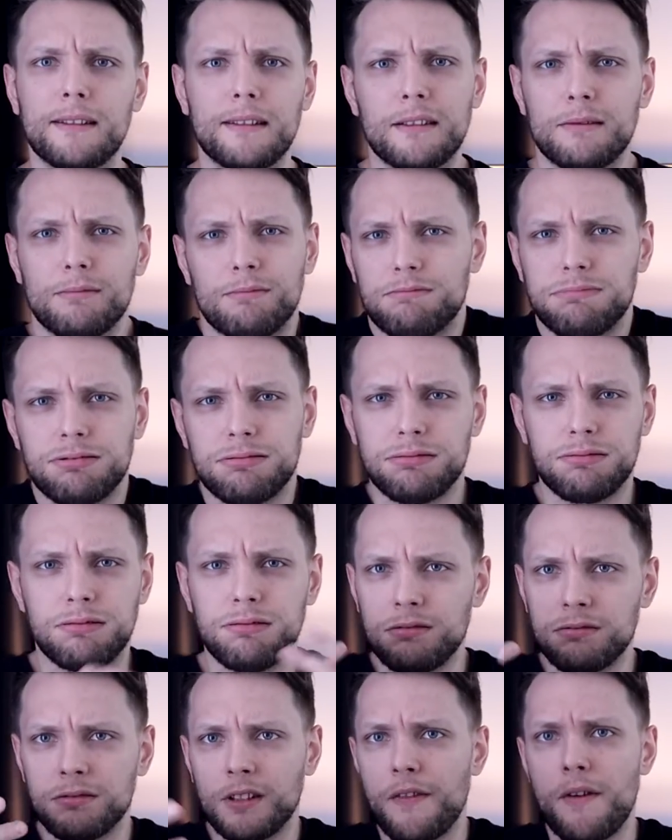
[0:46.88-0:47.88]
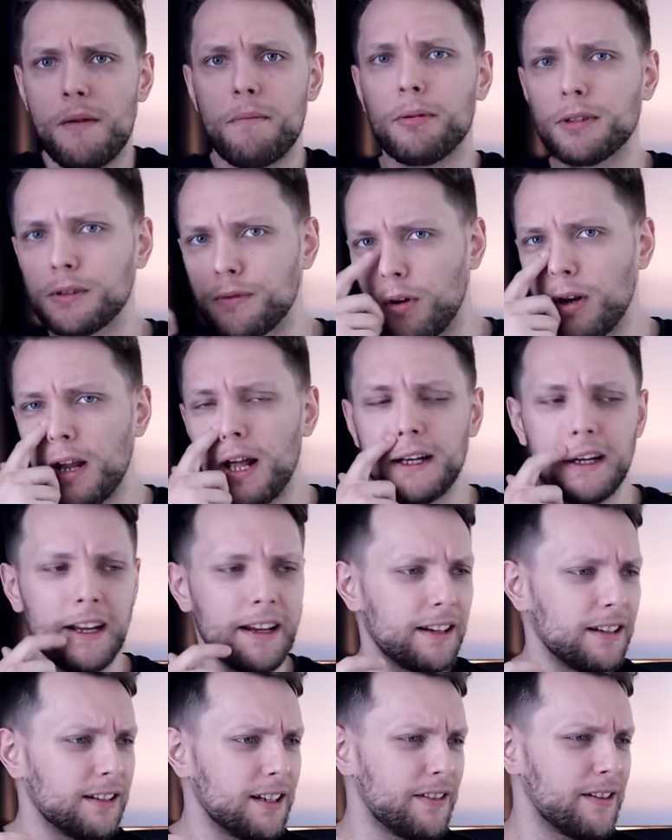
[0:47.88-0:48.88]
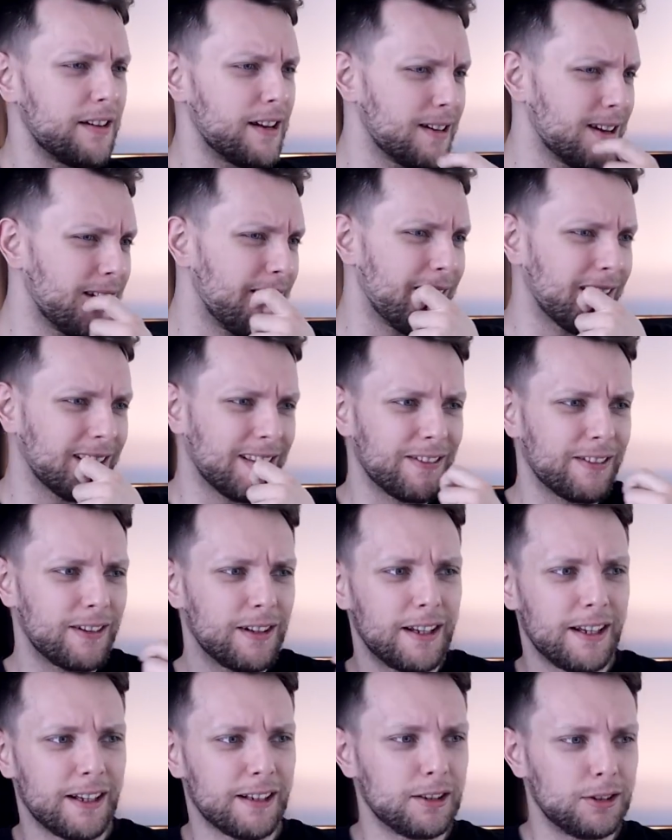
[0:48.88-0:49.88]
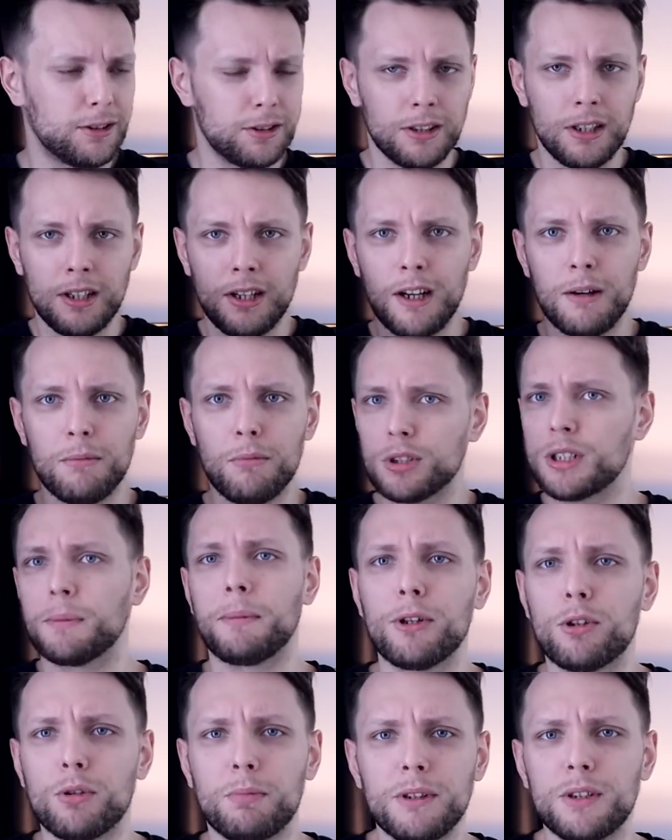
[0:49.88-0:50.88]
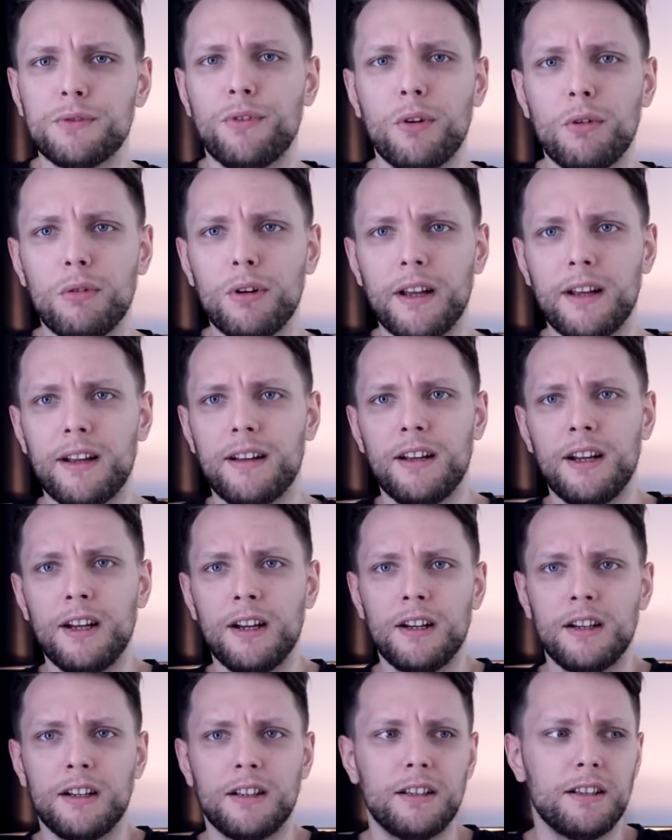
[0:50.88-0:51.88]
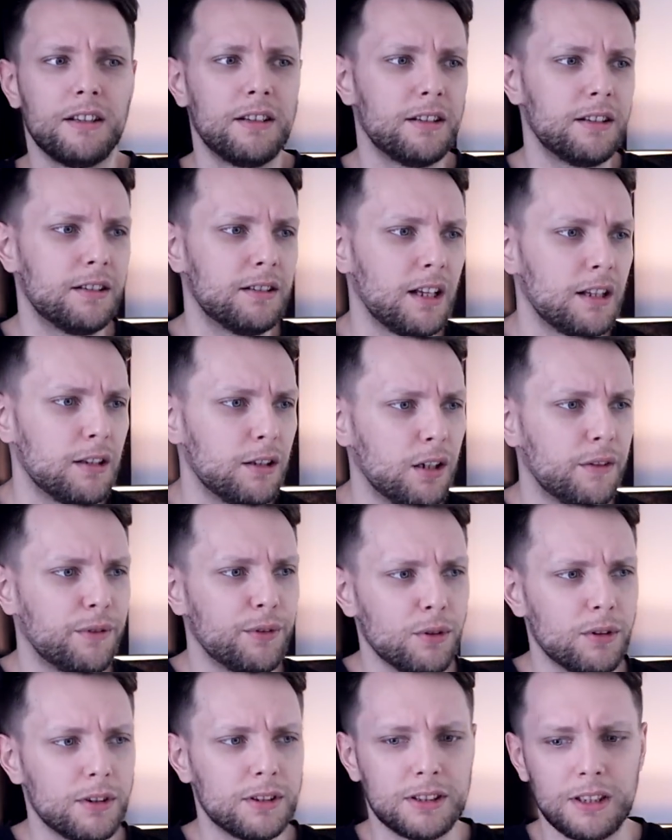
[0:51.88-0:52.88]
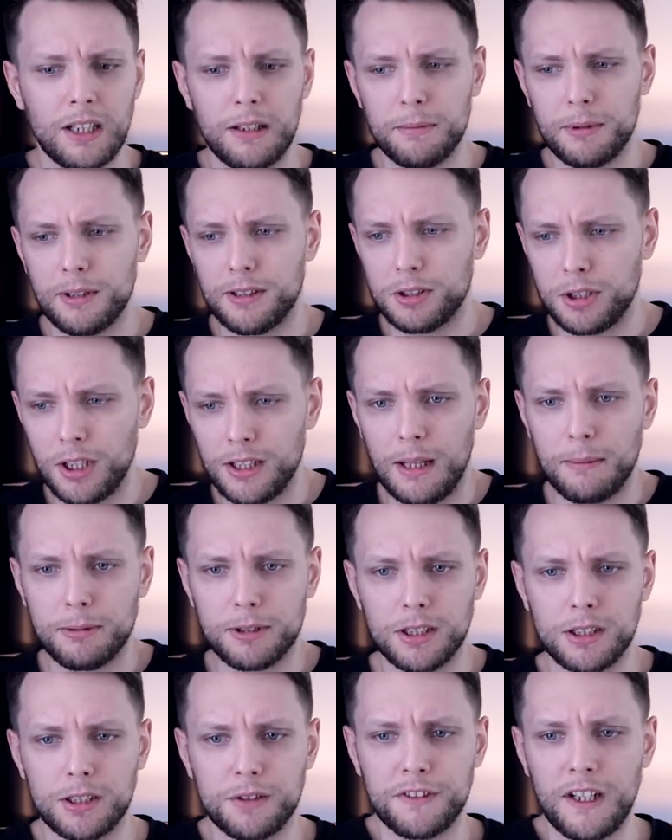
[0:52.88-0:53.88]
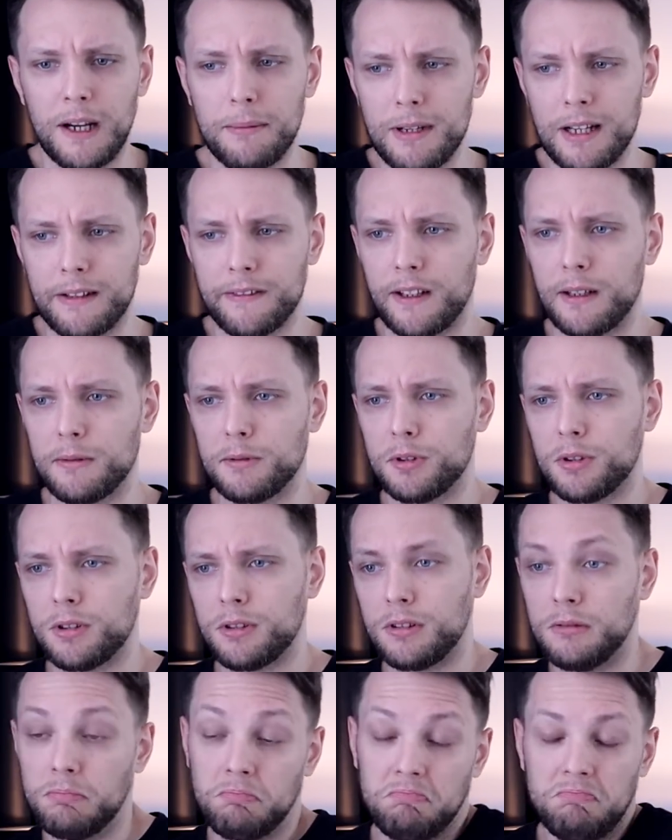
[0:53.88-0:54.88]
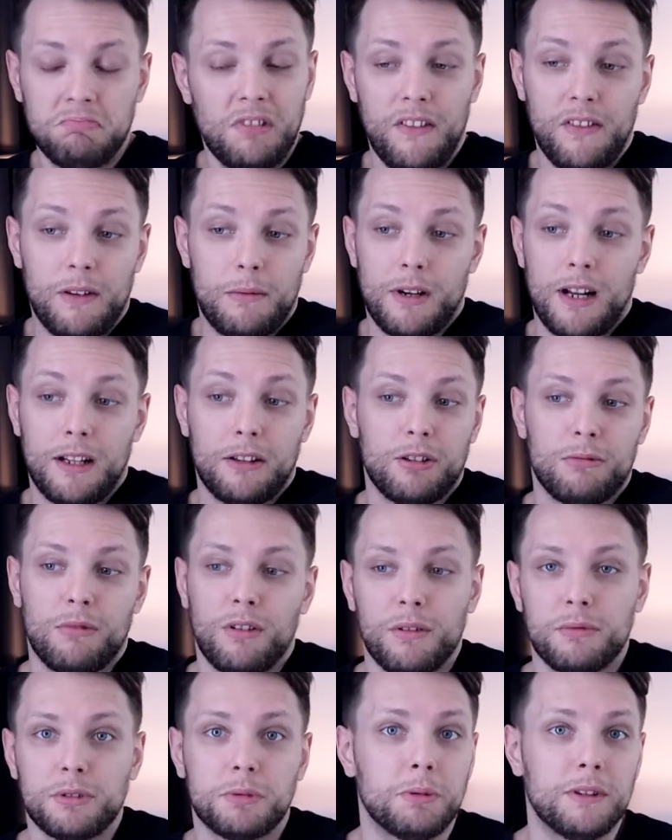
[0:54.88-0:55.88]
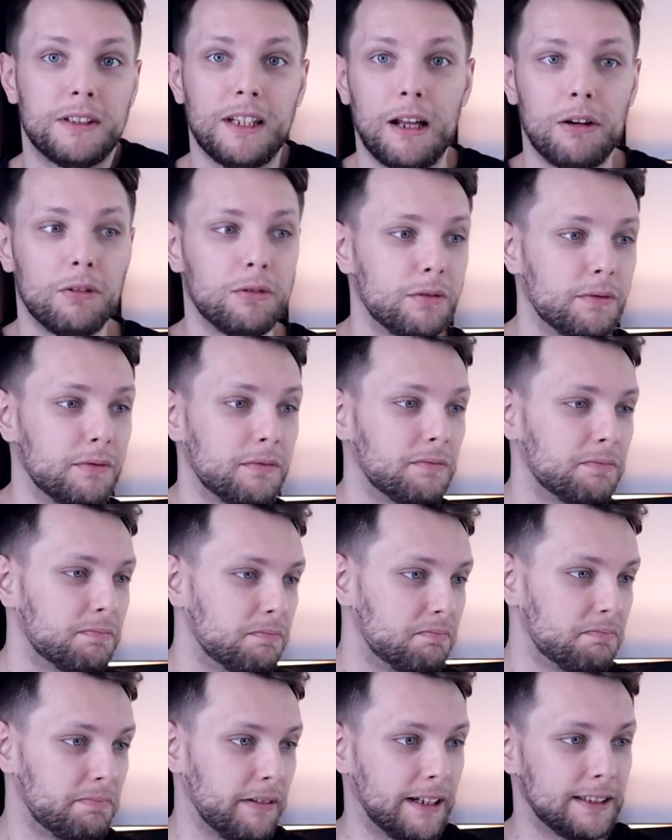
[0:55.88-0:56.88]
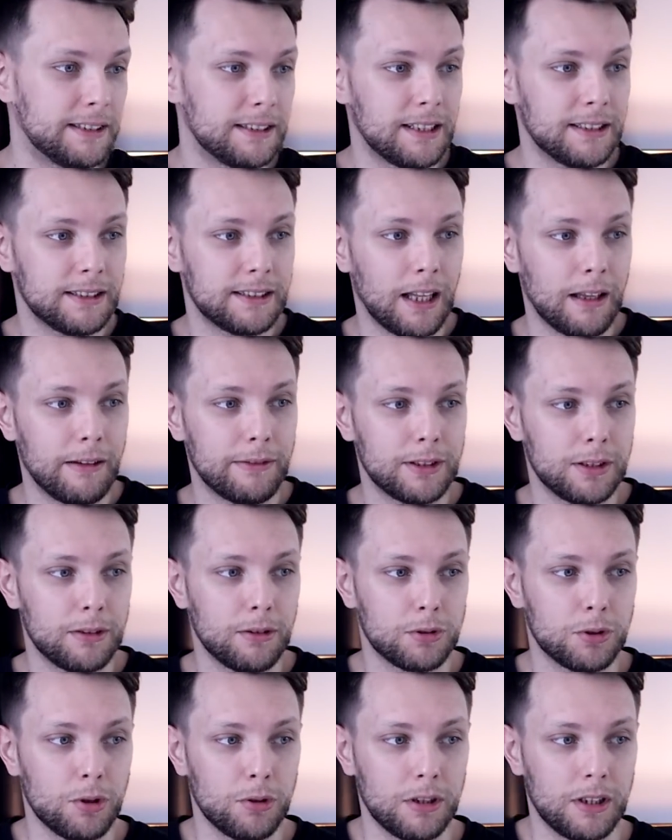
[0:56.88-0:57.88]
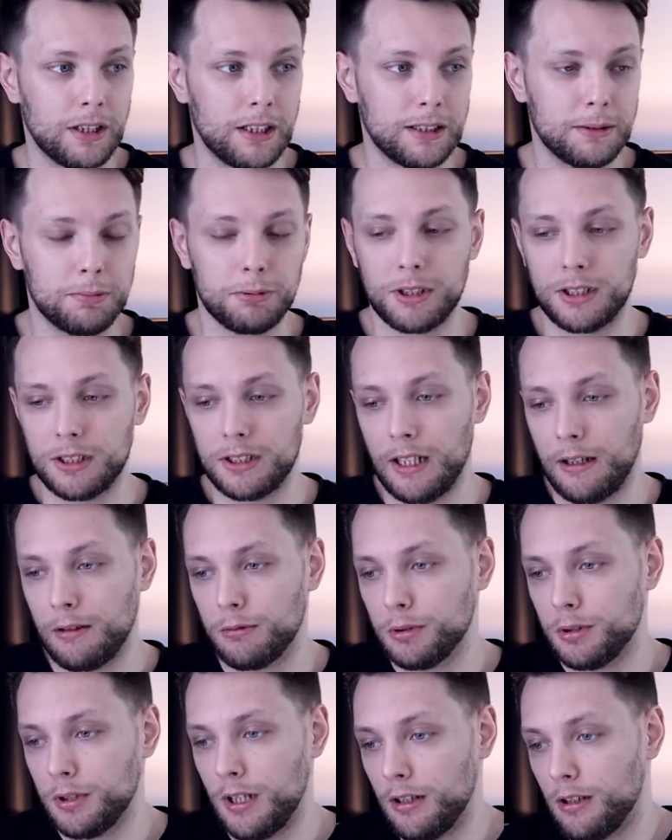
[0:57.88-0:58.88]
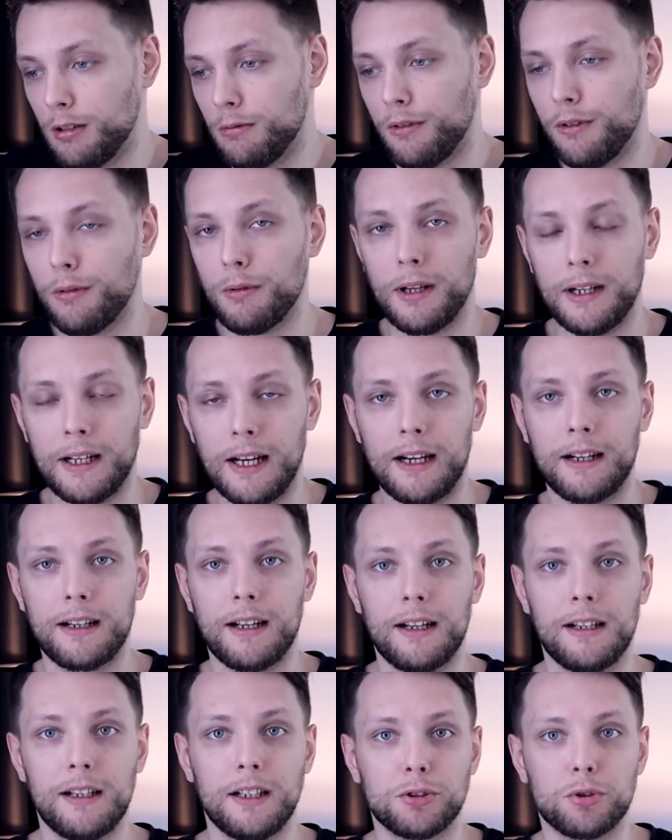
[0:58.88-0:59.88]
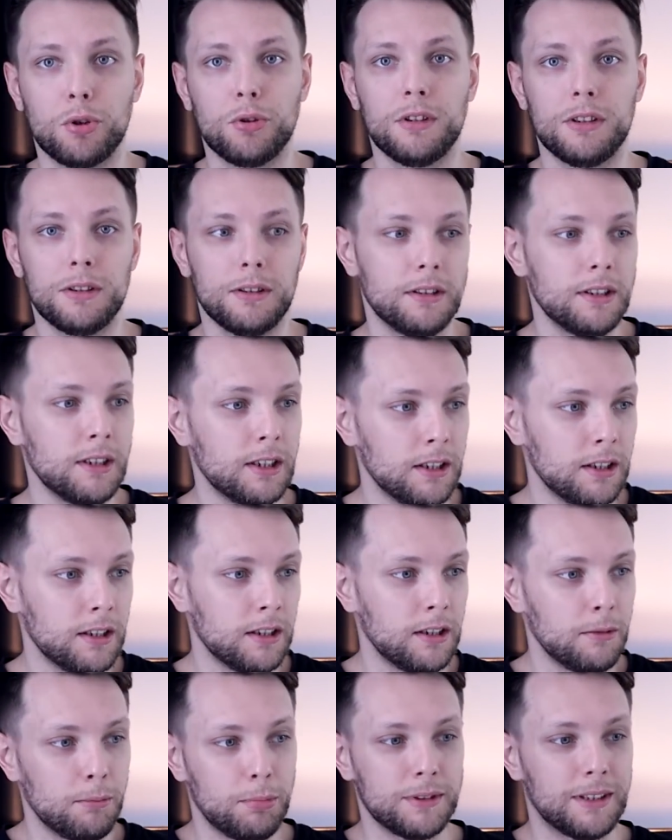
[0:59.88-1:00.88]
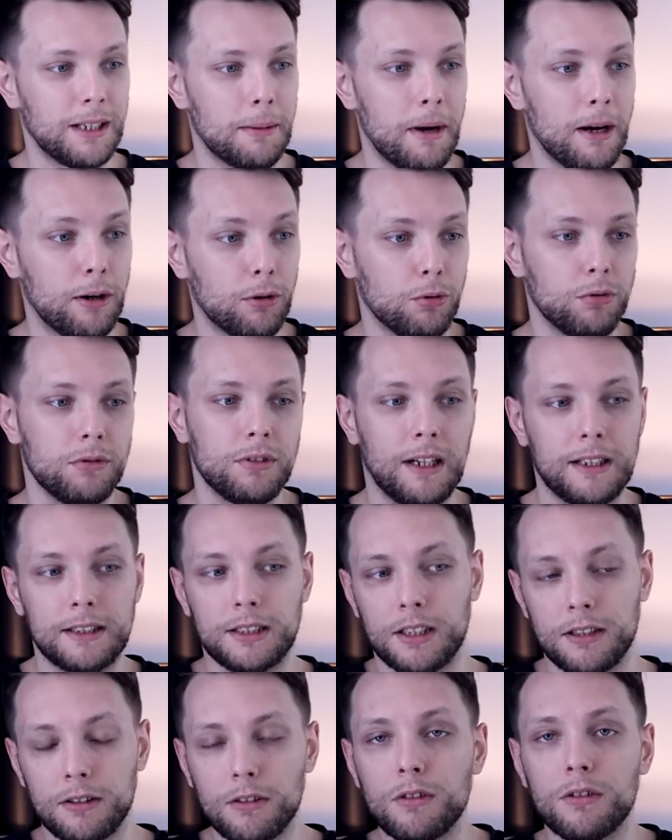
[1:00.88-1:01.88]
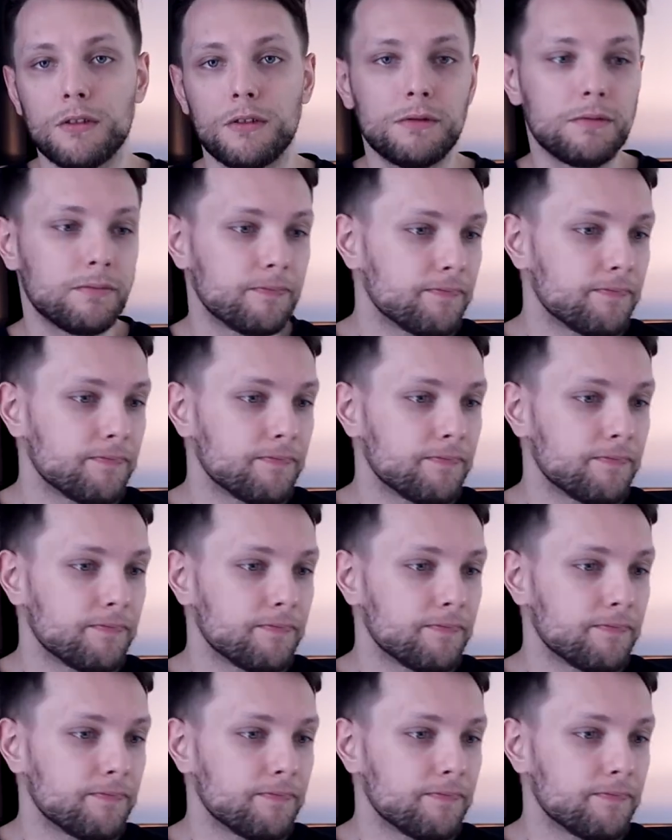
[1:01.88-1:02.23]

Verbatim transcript: y, nie wiem, pozwolenie, nie, nie, nie wiem, jak to w ogóle jakiś, może pan tu być w ogóle i, i ten Nick Fury sobie siada przed drzwiami jak w jakimś, nie wiem, randomowym szpitalu, prezydent Stanów Zjednoczonych jest przez jakąś randomową lekarkę leczony po zamachu. Także no,